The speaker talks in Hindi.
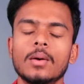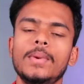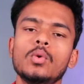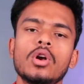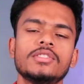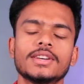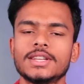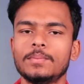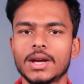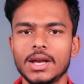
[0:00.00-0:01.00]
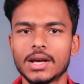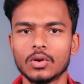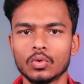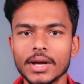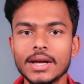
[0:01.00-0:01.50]
व्यू ऑल सेक्शन पे क्लिक
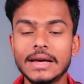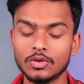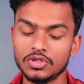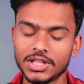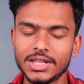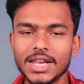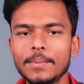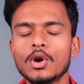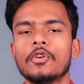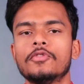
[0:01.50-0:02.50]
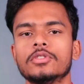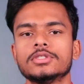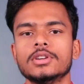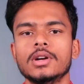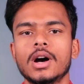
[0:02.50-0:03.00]
करोगे तो जितने भी ऑफर्स